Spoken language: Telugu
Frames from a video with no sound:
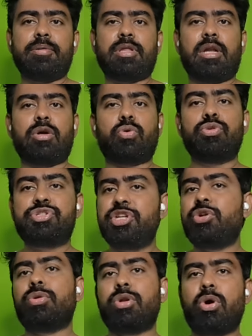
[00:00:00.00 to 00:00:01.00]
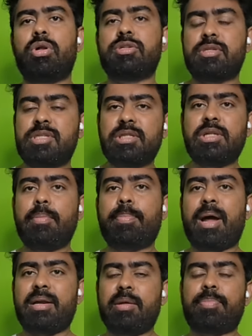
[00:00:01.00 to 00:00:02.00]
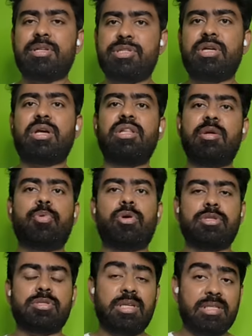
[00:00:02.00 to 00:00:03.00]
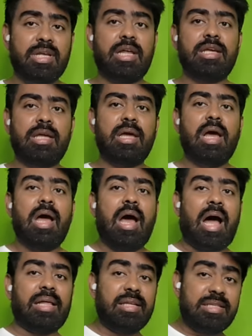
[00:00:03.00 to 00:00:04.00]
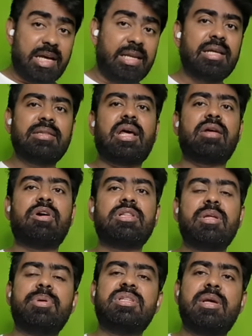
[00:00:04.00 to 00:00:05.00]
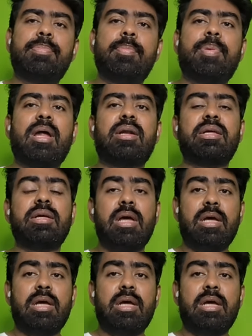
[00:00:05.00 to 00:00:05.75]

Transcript: తన కుర్చీని వదులుకోవాల్సి వచ్చింది పార్టీ ప్రెసిడెంట్గా దిగిపోవాల్సి వచ్చింది నిజానికి అది జరిగిన తర్వాతే బీజేపీ పార్టీ